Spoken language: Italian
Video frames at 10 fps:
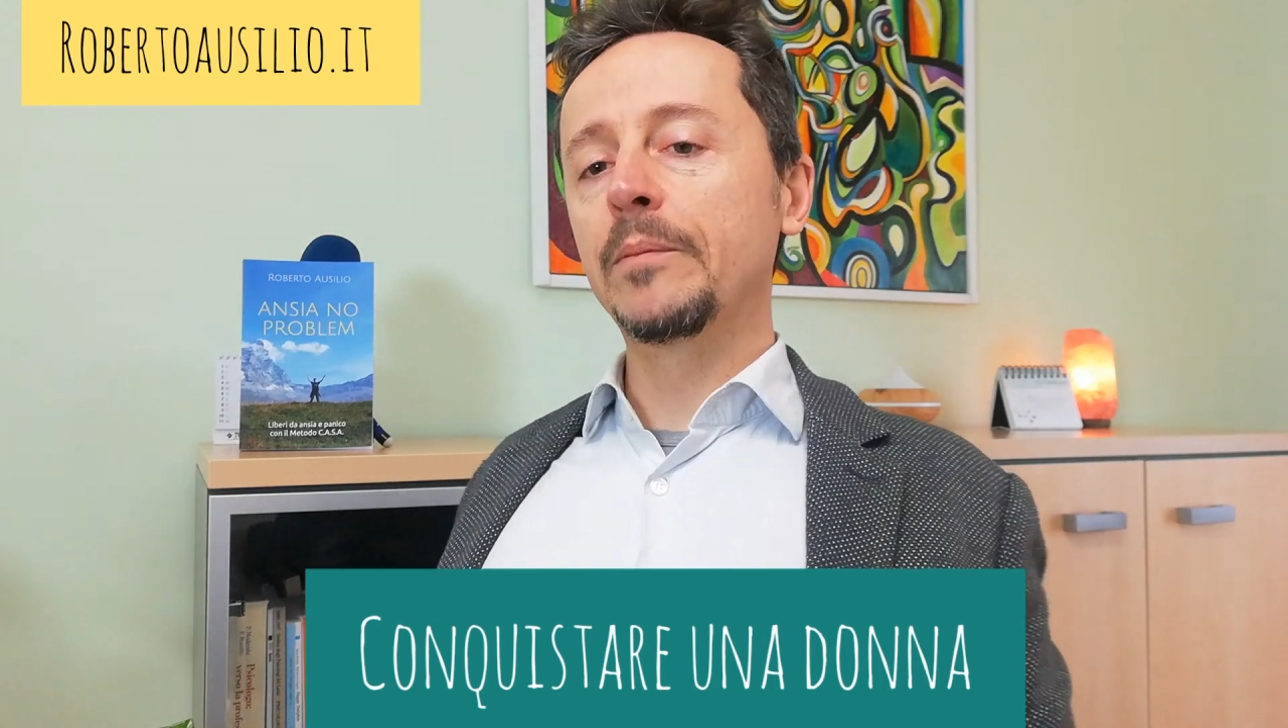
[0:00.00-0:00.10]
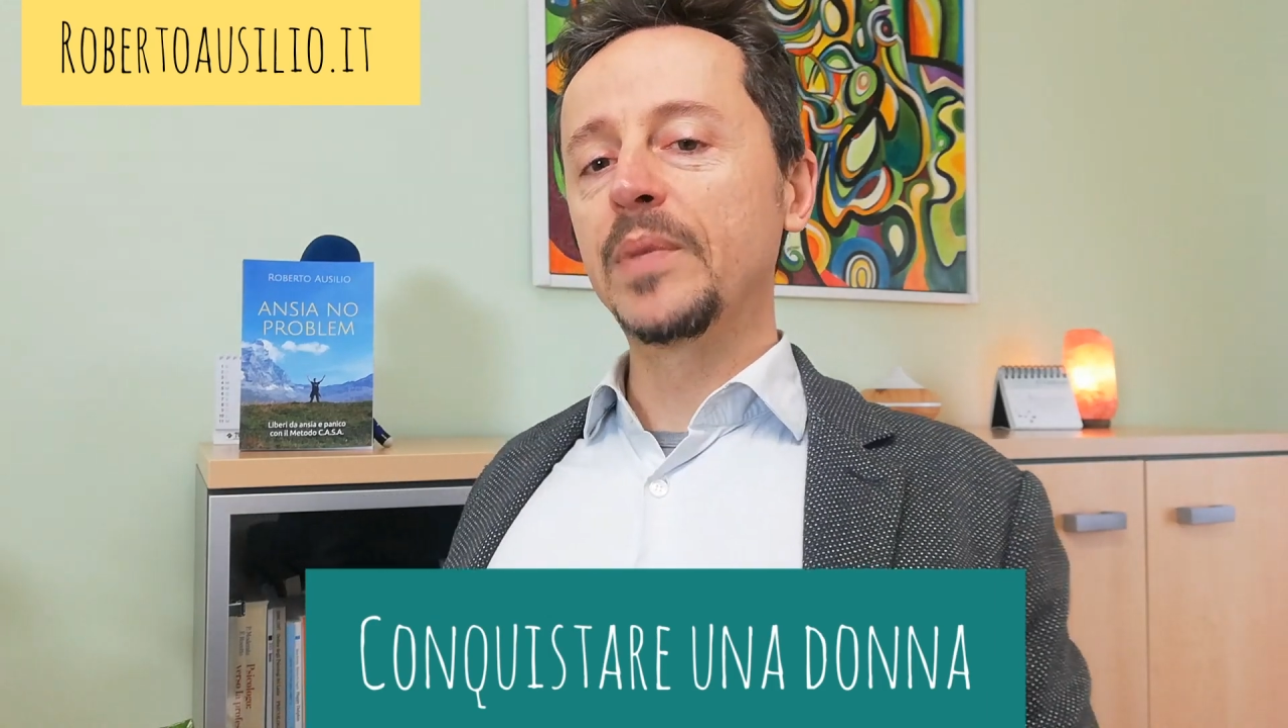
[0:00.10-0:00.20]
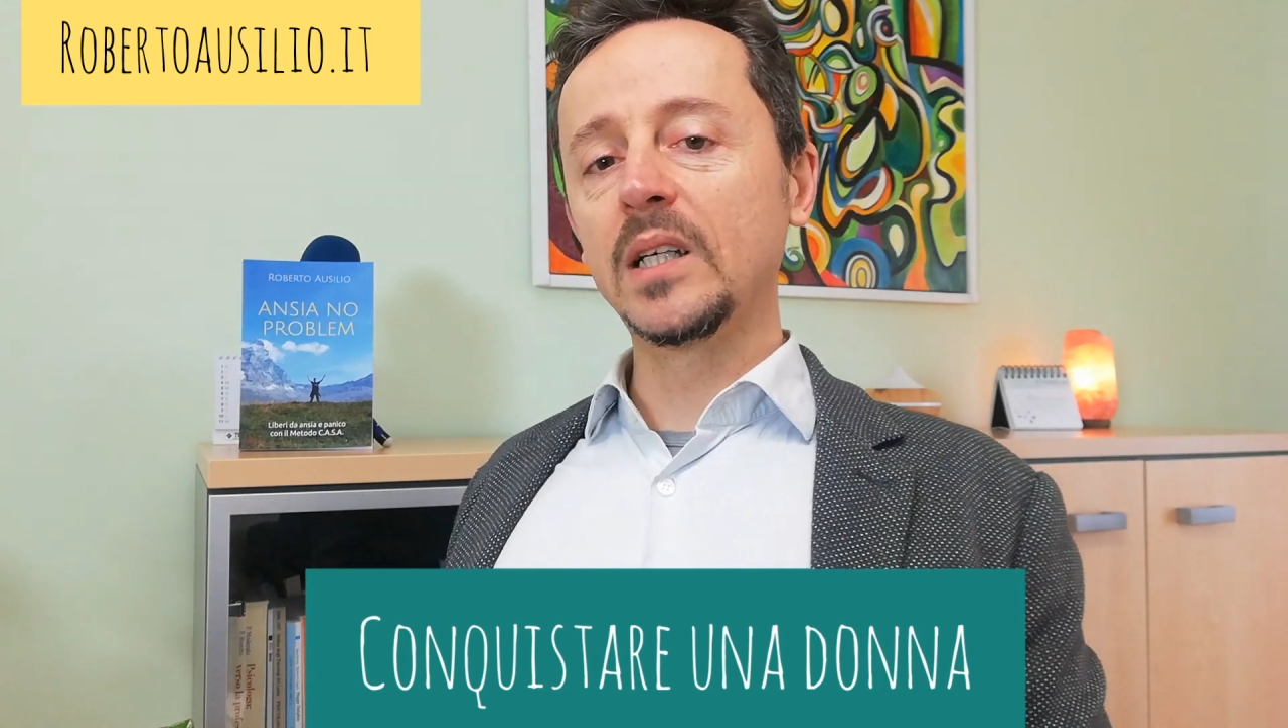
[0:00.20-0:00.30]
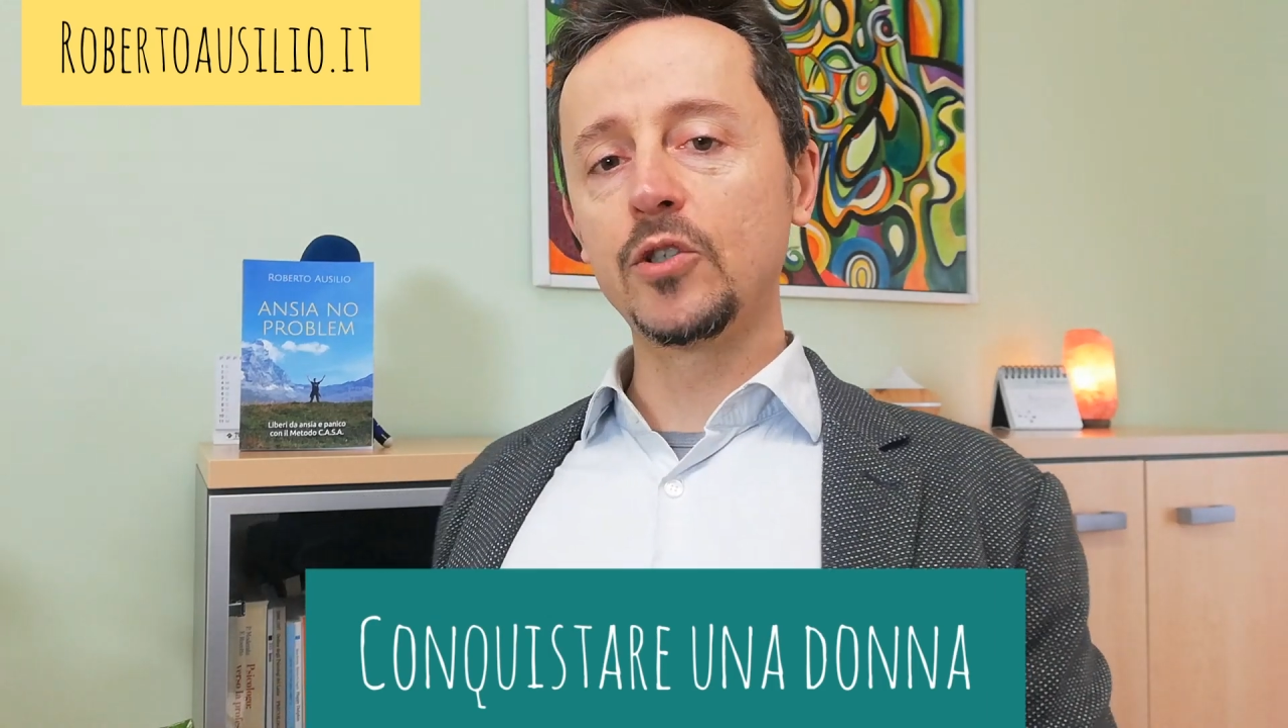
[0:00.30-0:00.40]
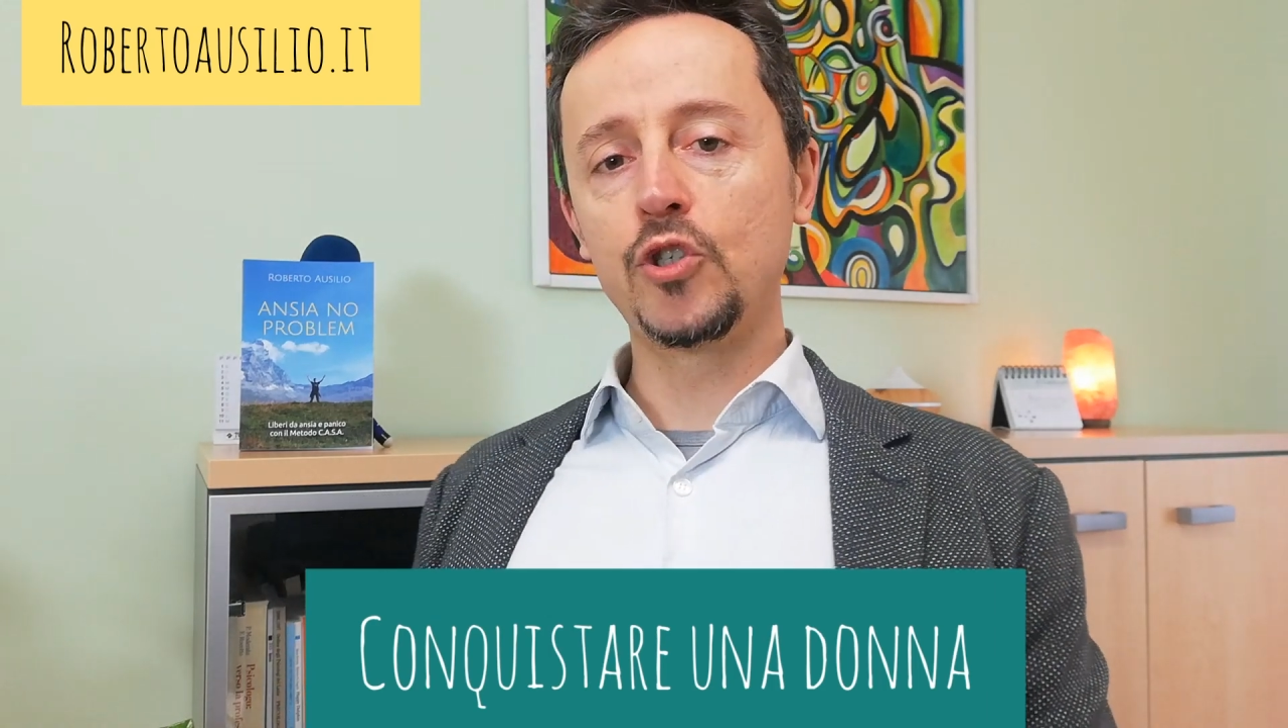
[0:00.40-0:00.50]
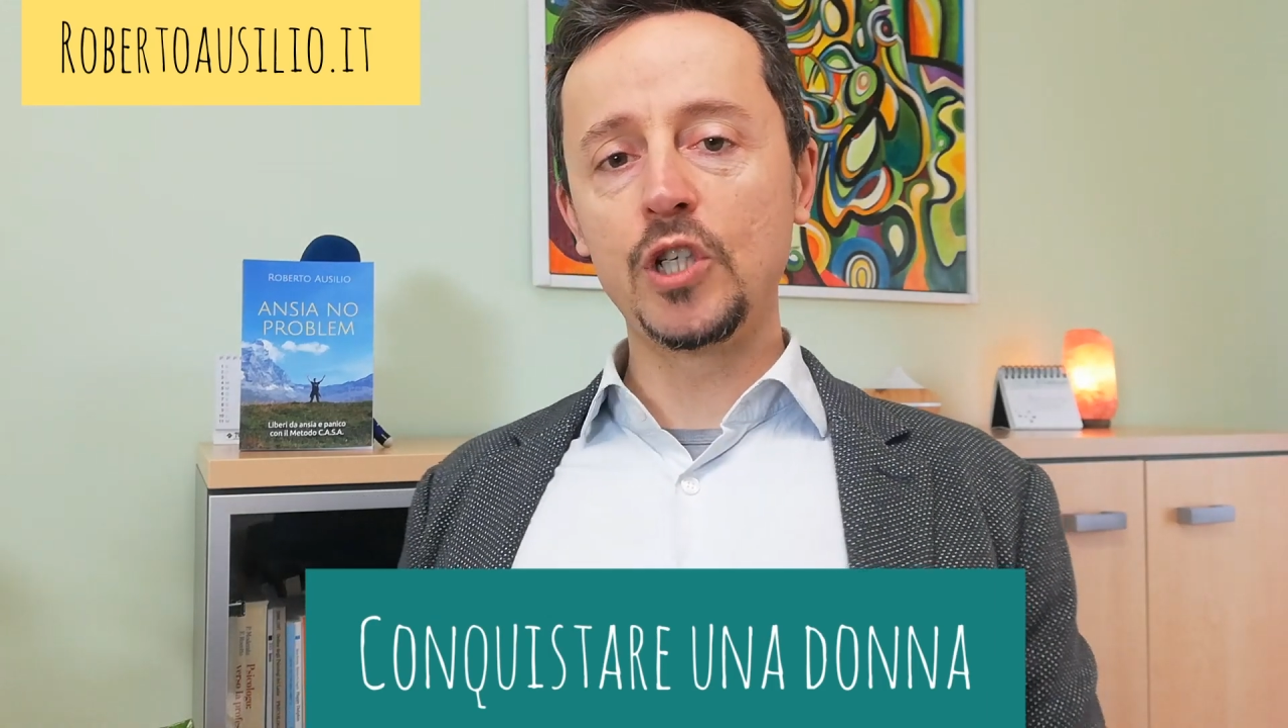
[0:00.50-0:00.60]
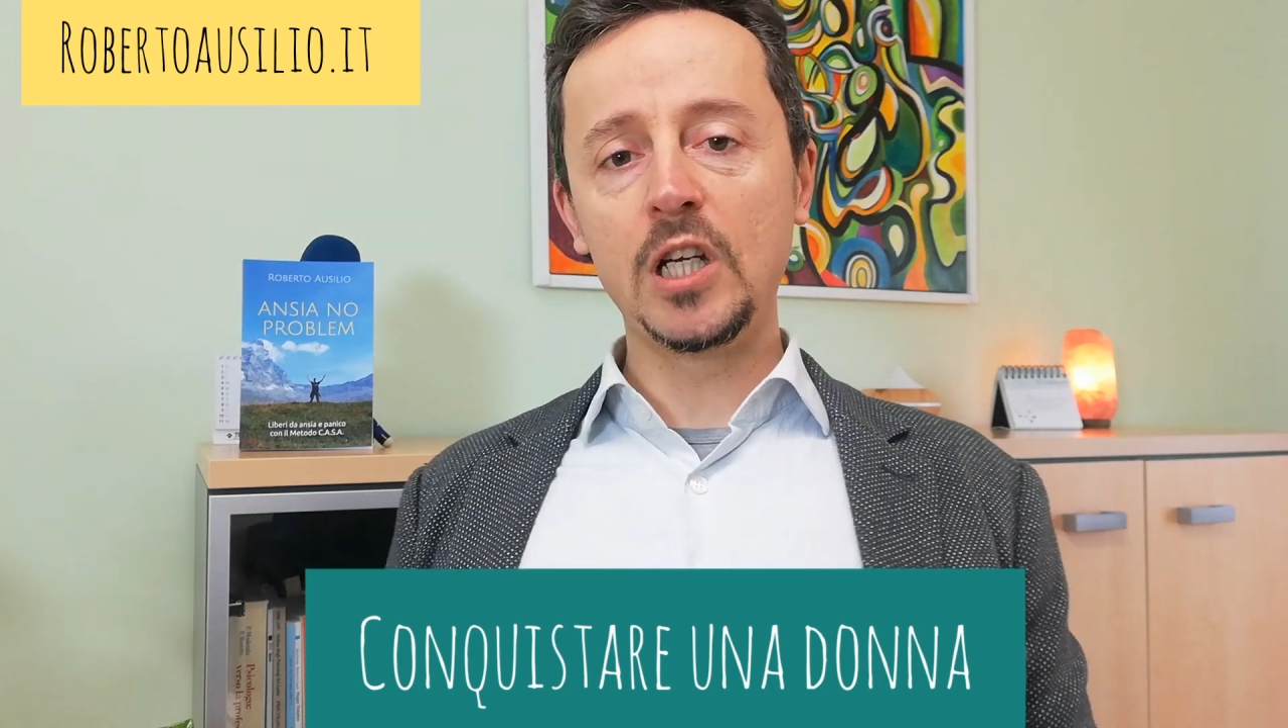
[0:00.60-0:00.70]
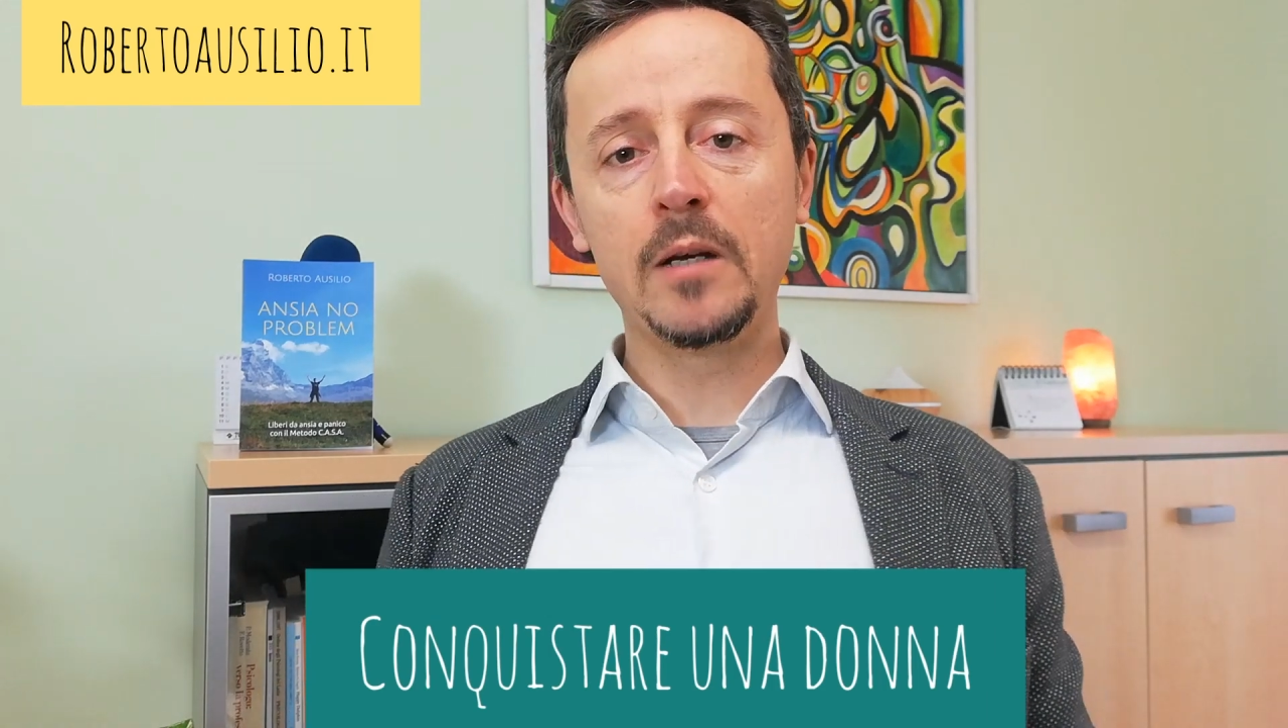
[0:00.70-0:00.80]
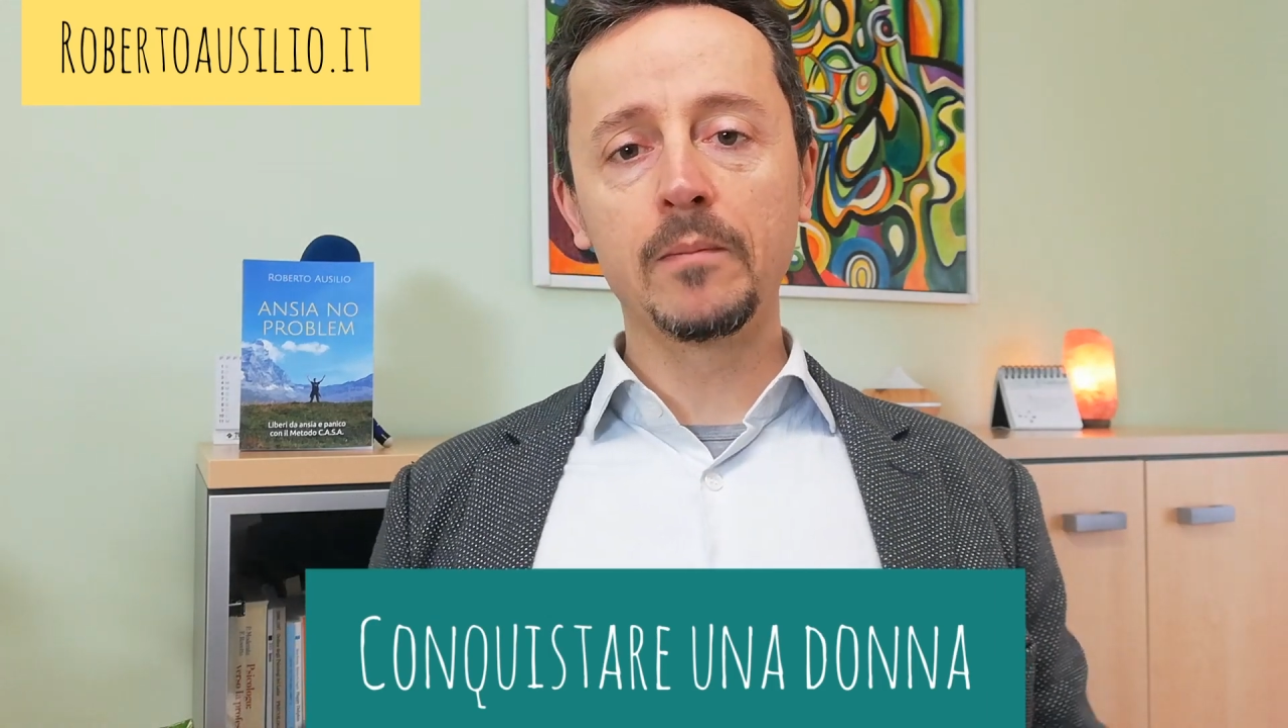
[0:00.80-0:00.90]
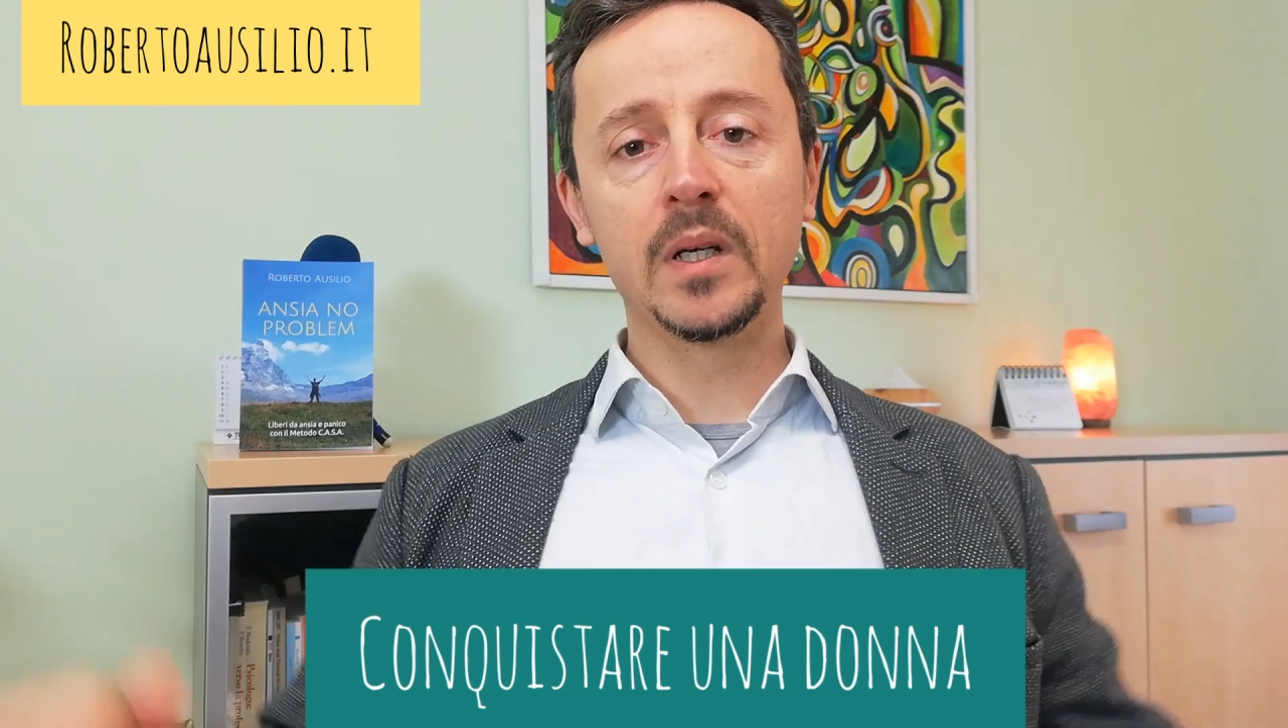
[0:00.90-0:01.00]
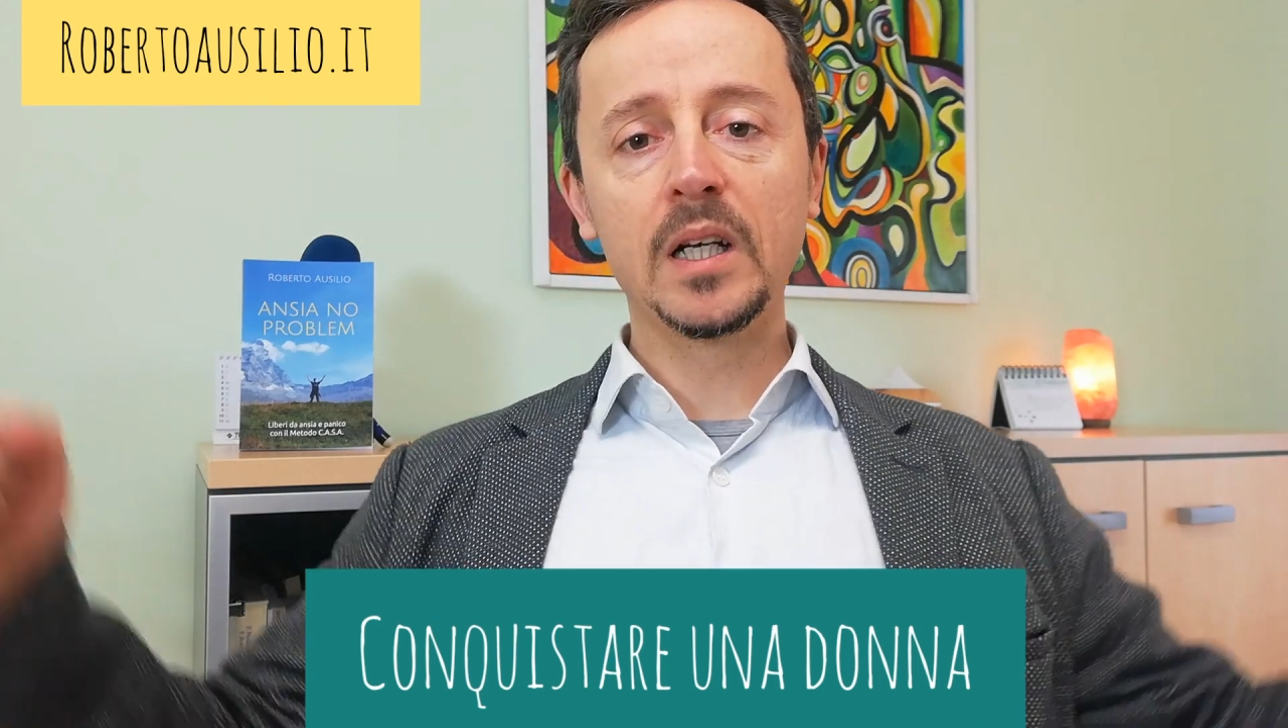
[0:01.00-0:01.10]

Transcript: big gym,